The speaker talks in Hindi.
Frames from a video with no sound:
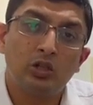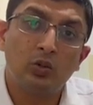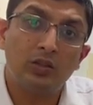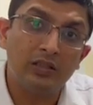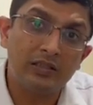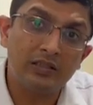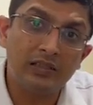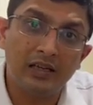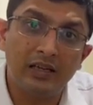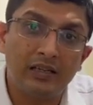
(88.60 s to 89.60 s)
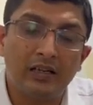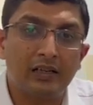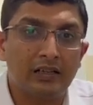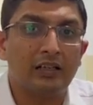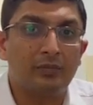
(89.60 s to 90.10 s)
तो लेज़ी आई का
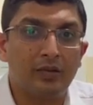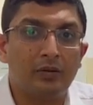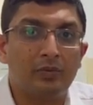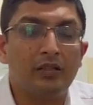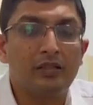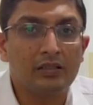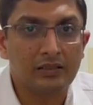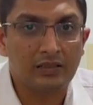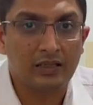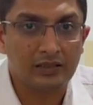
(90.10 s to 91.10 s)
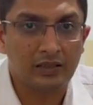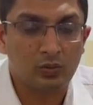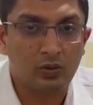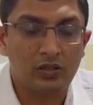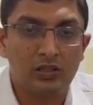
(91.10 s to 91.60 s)
ट्रीटमेंट भी साथ
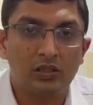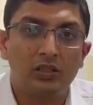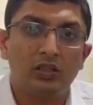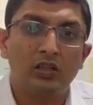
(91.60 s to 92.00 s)
साथ होना चाहिए